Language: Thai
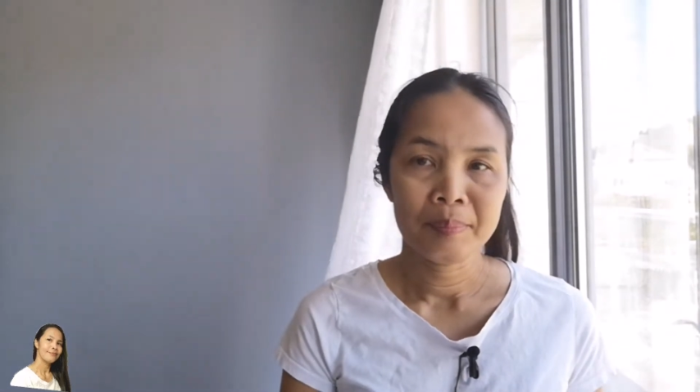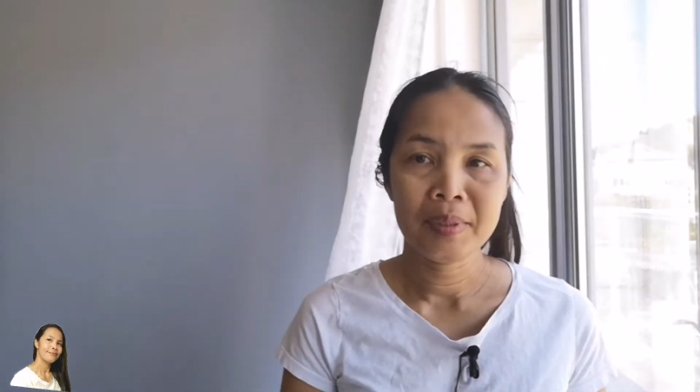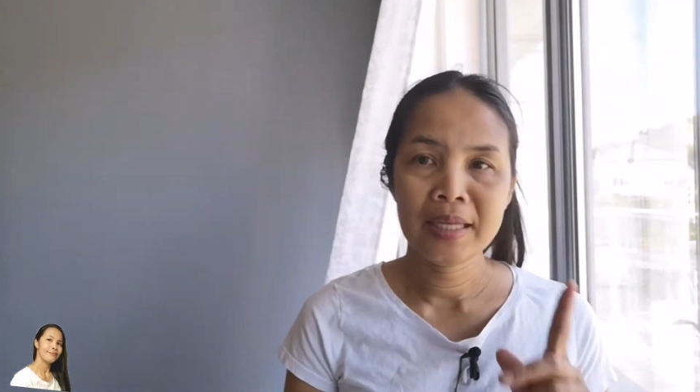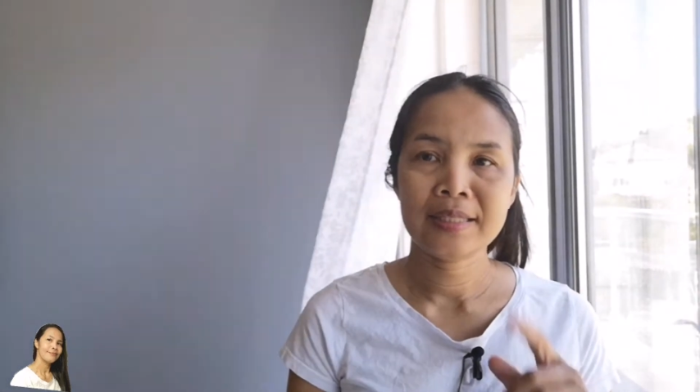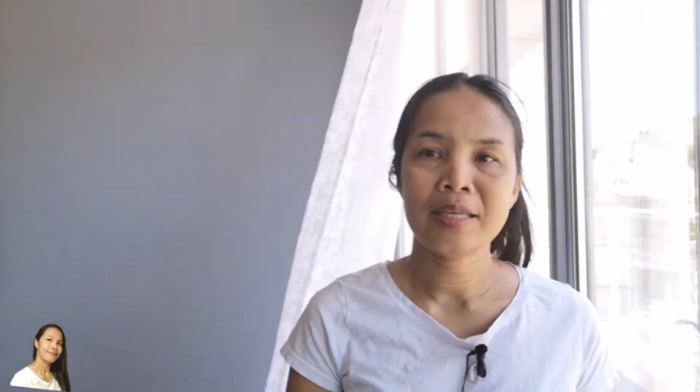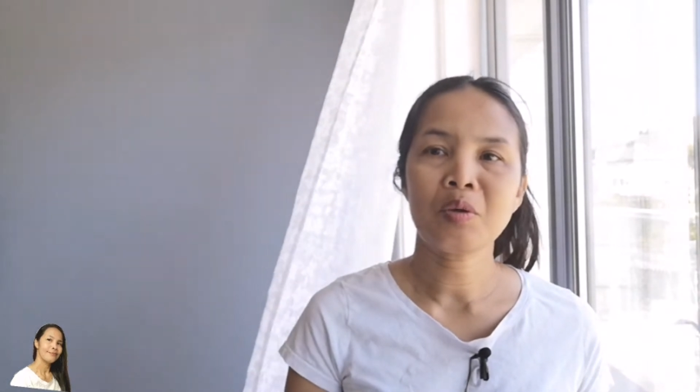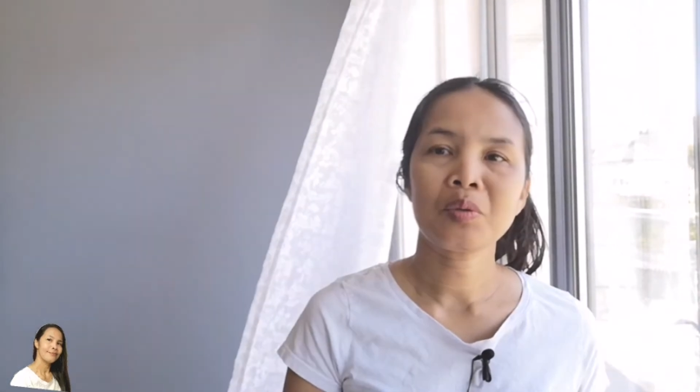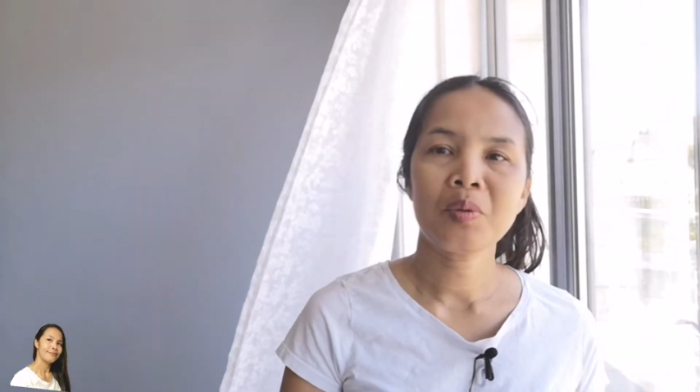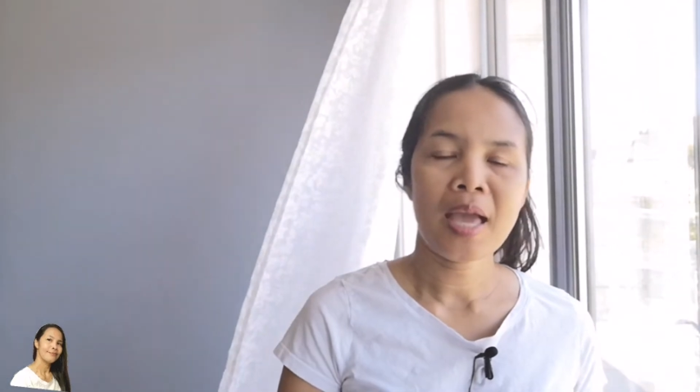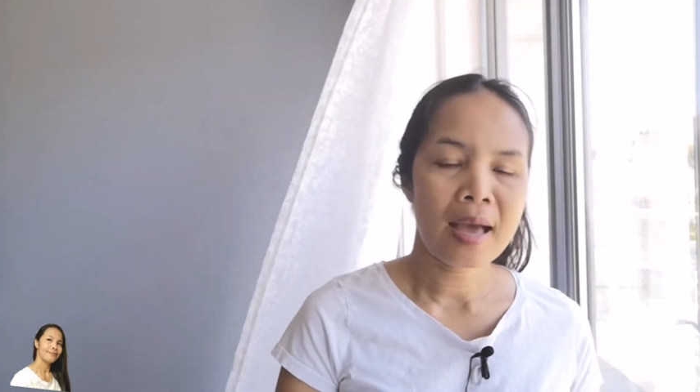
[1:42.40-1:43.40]
เมื่อนี้จะยก
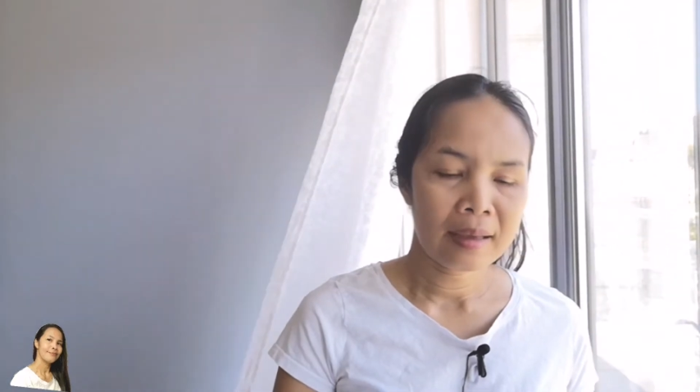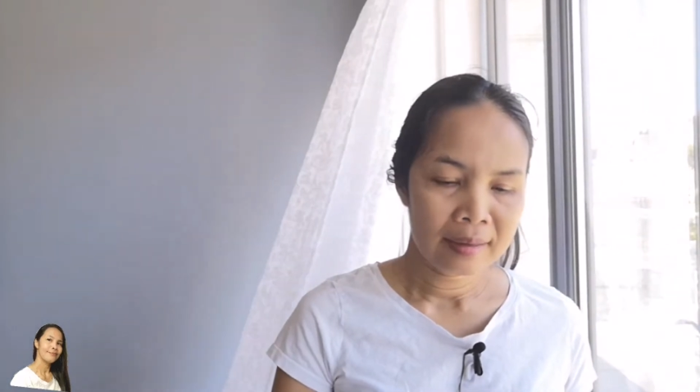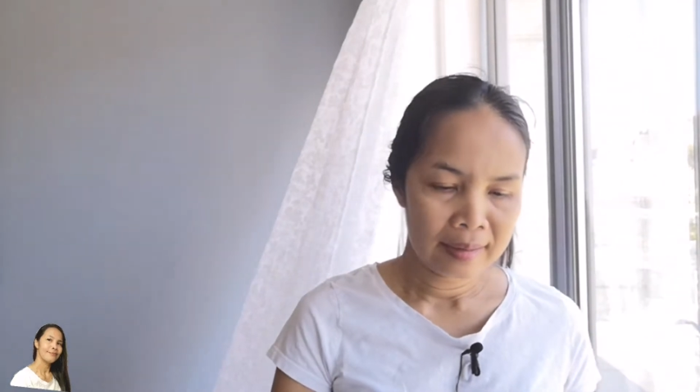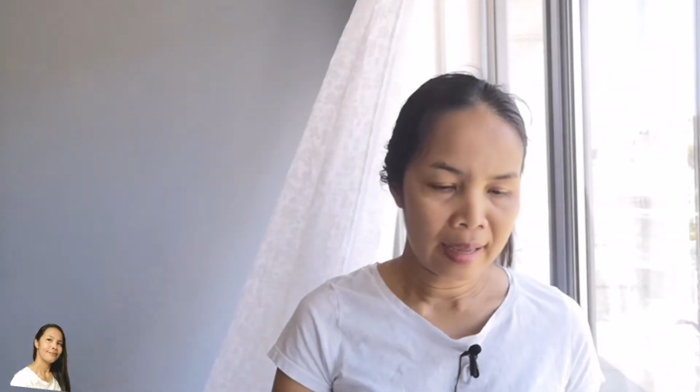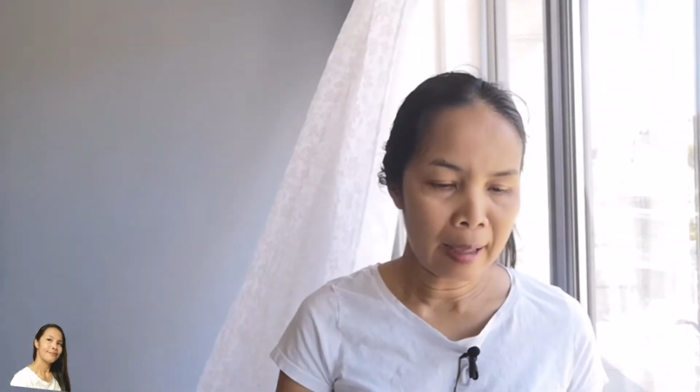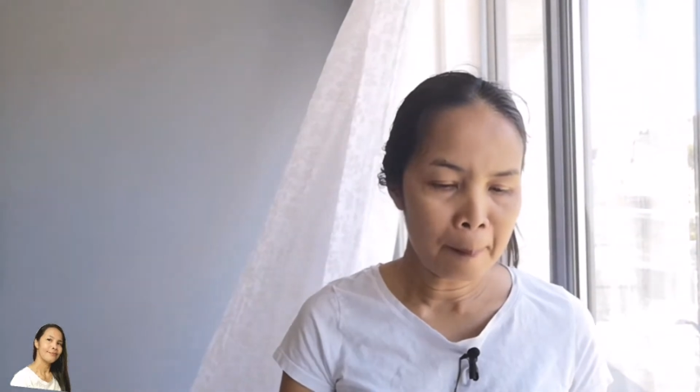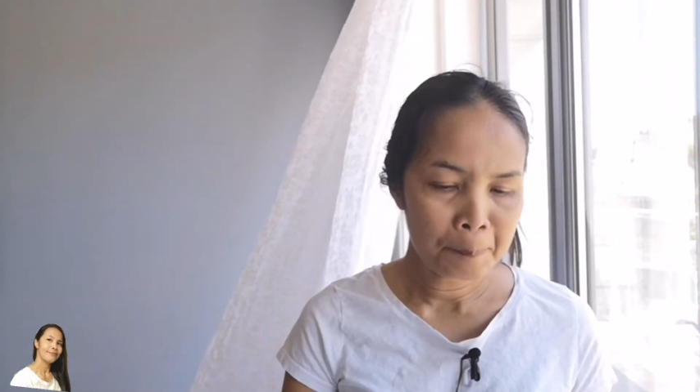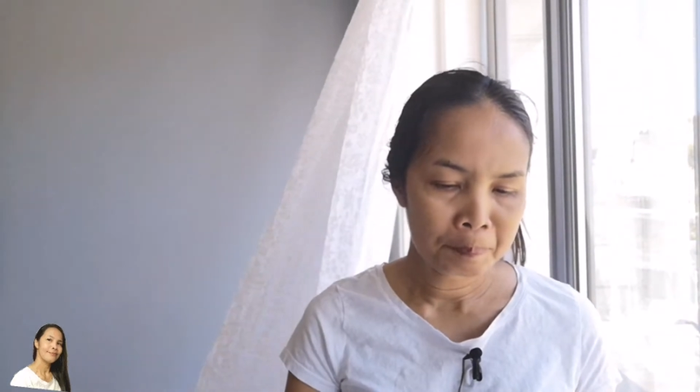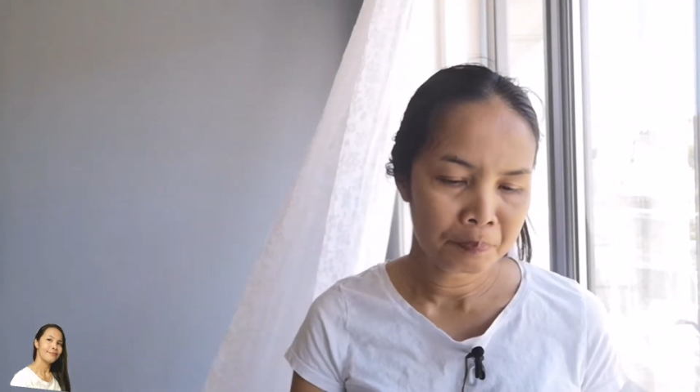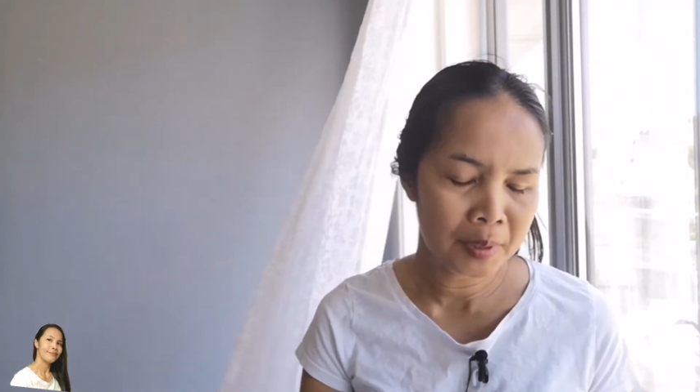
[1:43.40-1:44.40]
ตัวอย่างนะคะ
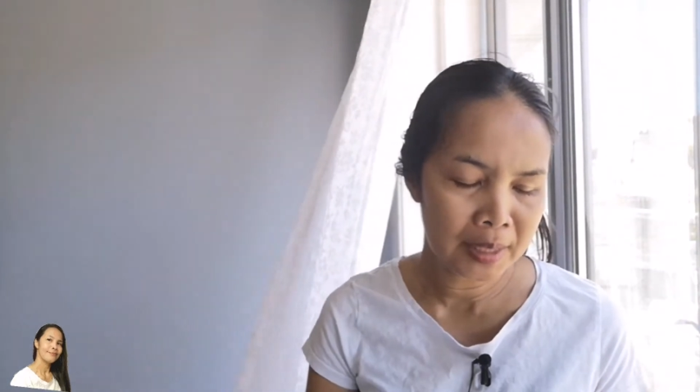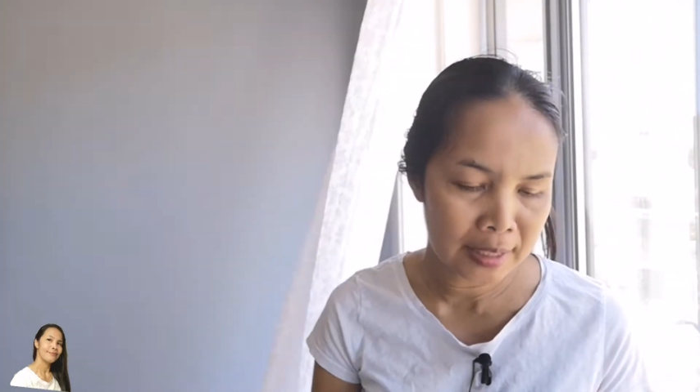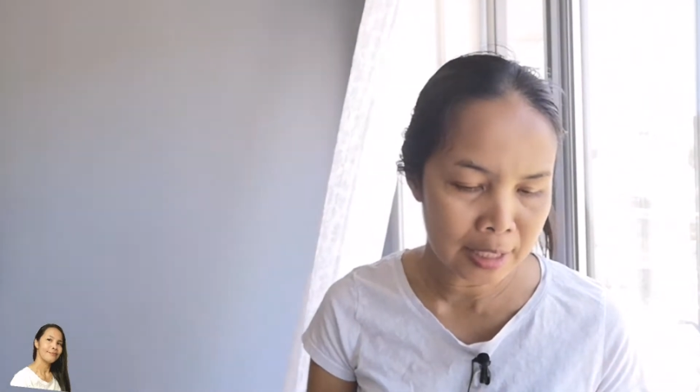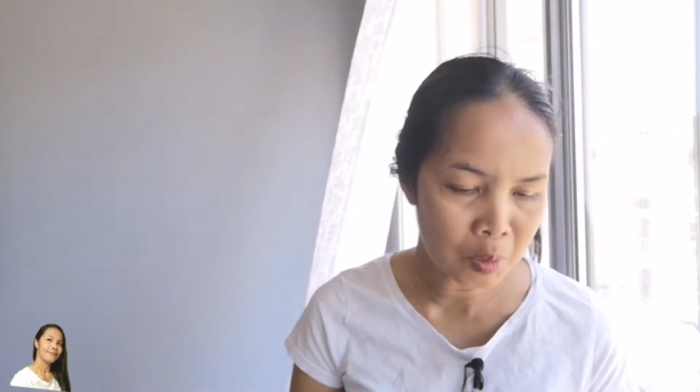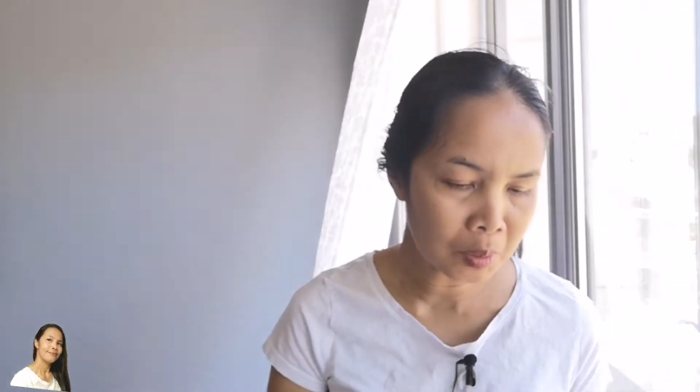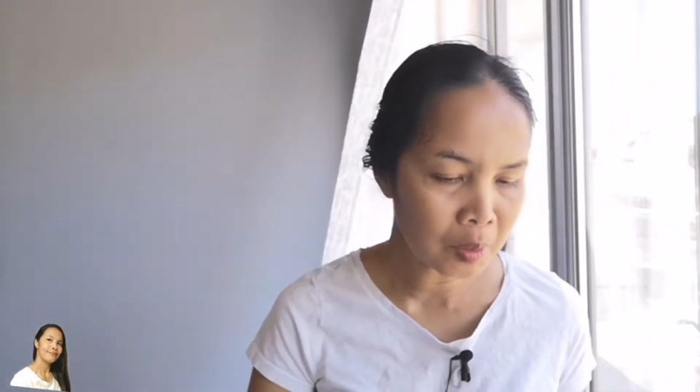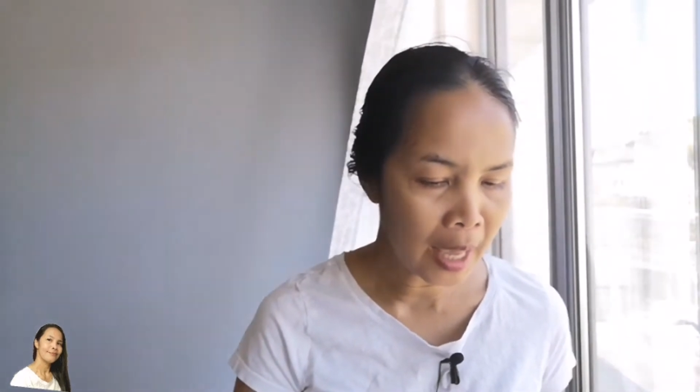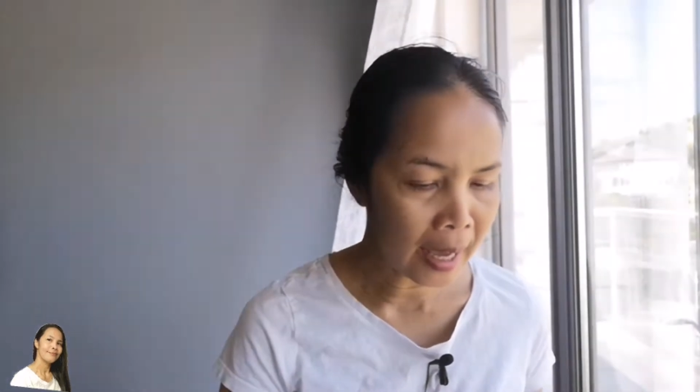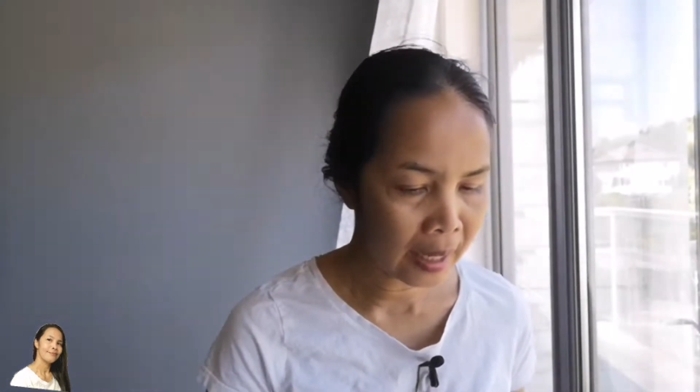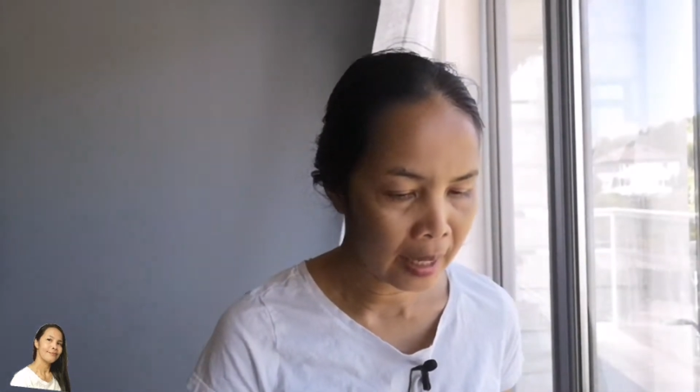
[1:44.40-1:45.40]
เมื่อนี้จะยกตัว
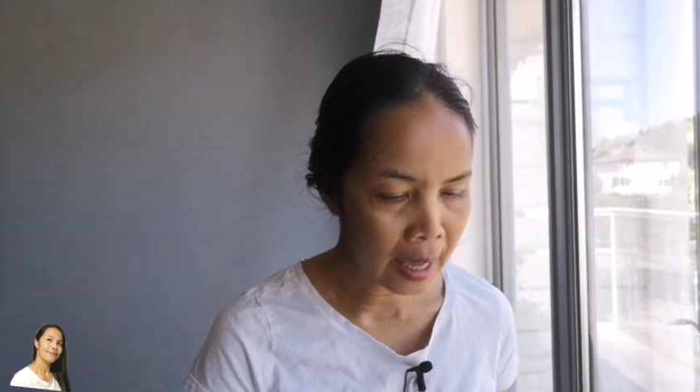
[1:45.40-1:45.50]
อย่าง